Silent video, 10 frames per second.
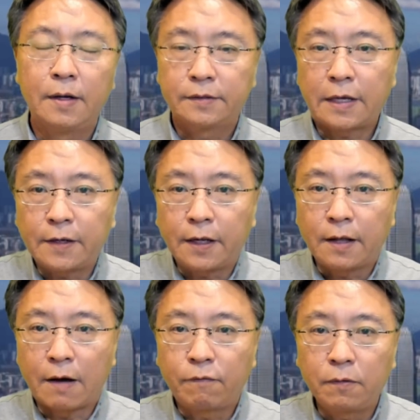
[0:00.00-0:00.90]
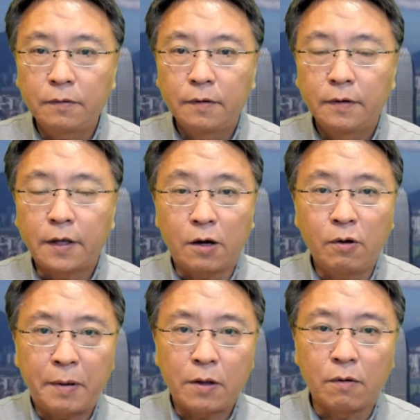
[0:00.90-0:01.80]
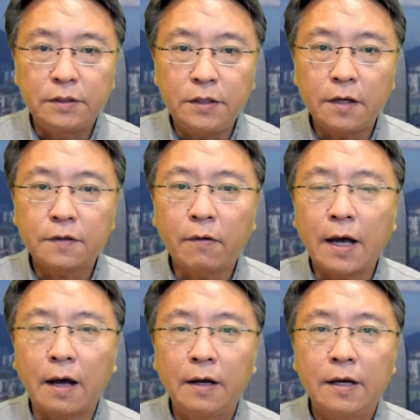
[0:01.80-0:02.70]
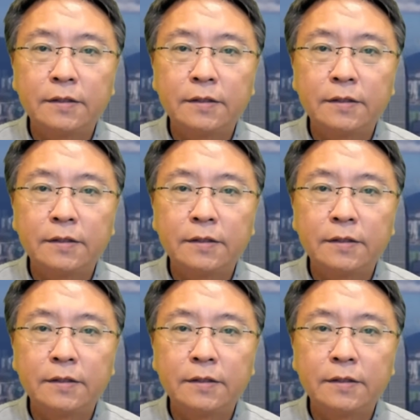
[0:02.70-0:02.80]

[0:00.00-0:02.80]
在这里，杨峰给各位朋友介绍一个